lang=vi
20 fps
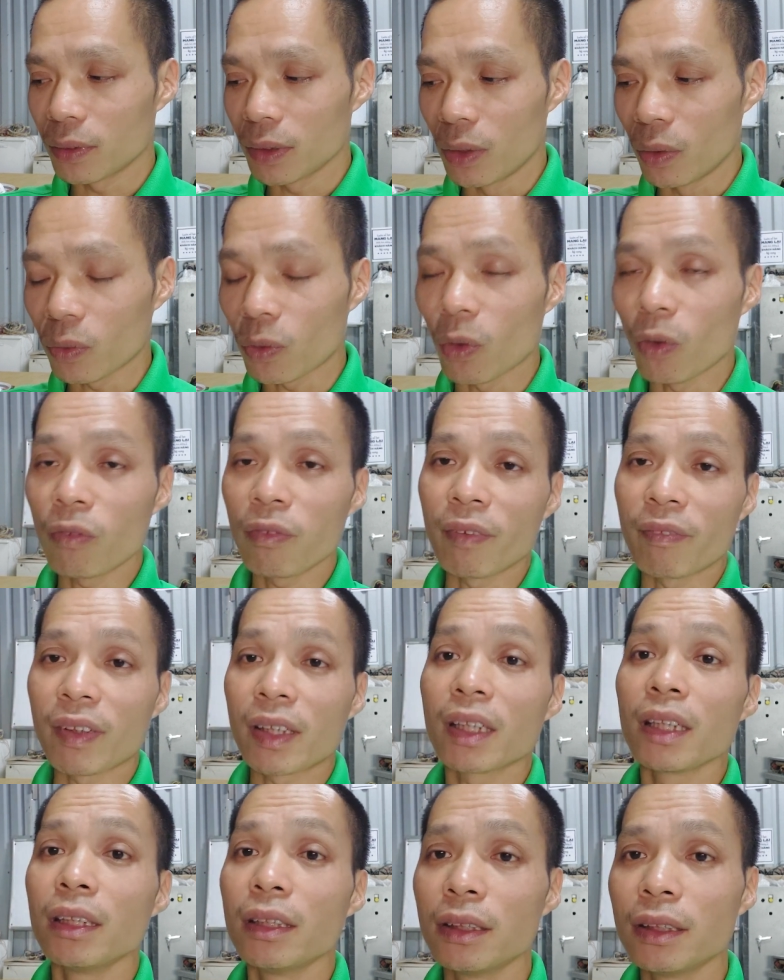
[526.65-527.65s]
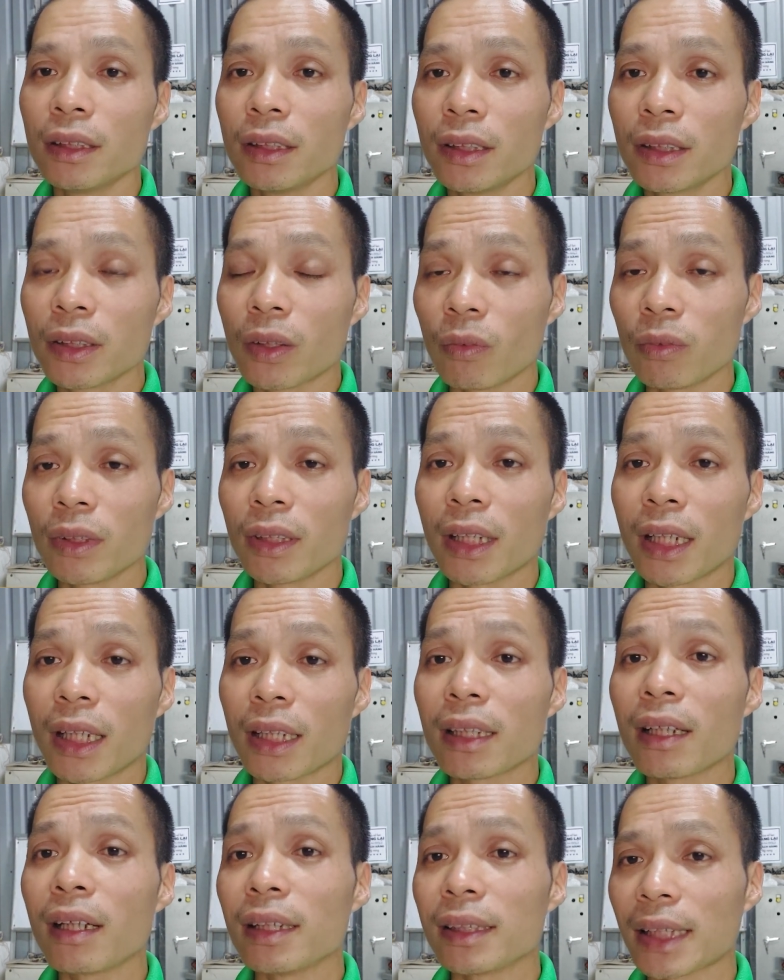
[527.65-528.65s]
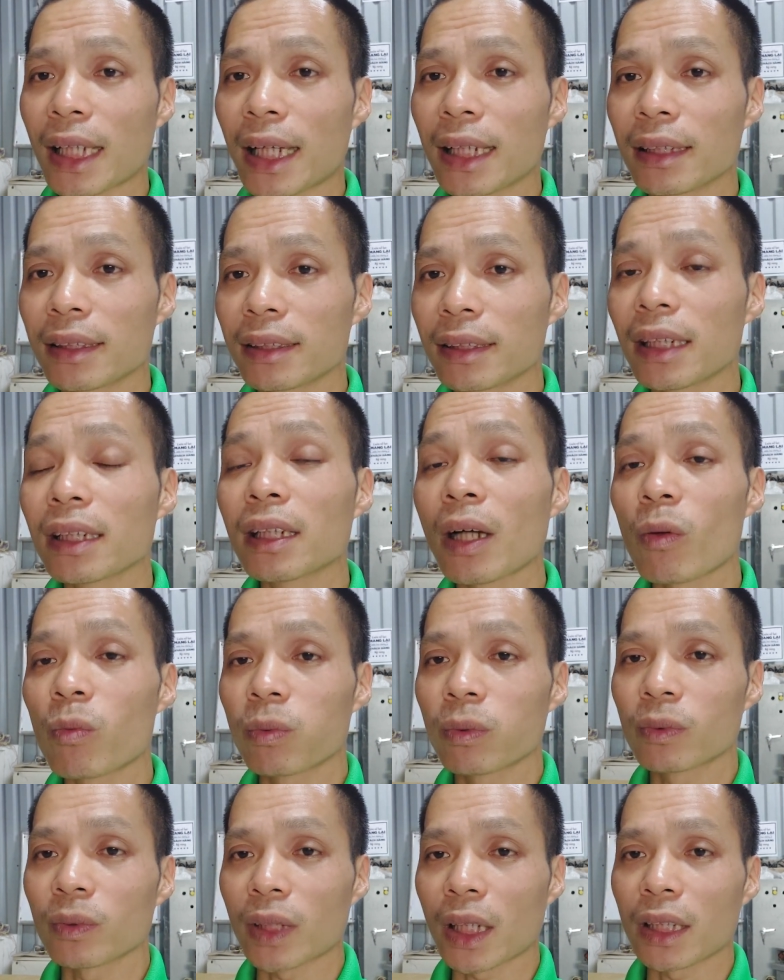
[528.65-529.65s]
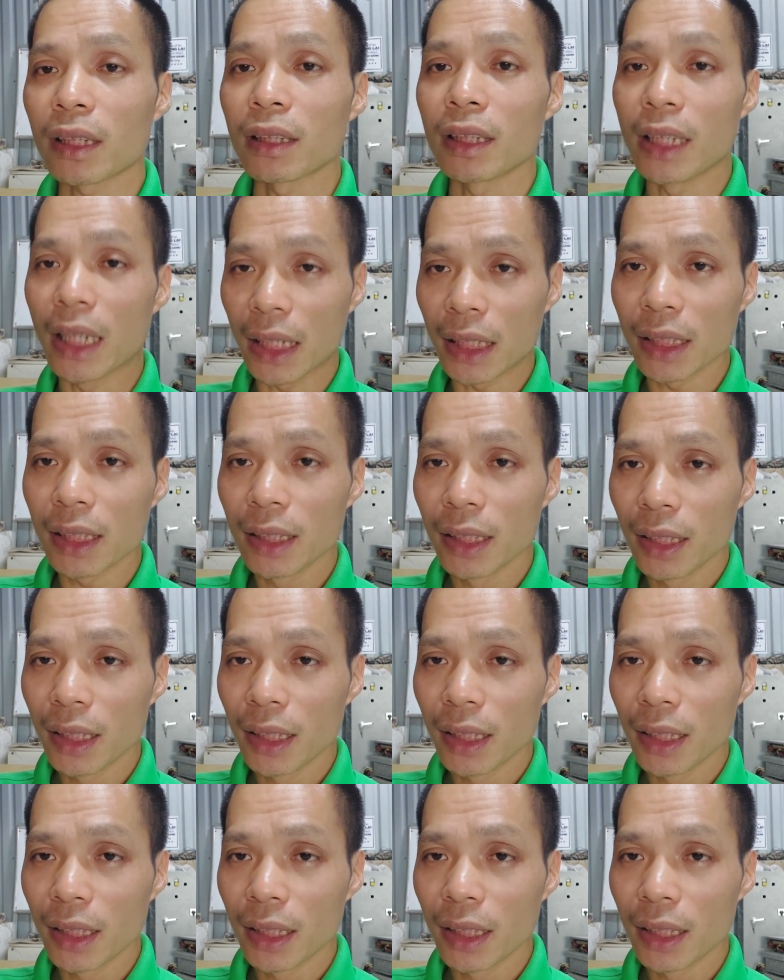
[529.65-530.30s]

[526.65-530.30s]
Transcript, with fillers: yếu tố về vật tư cũng như là cái thời gian nhân công người ta thực hiện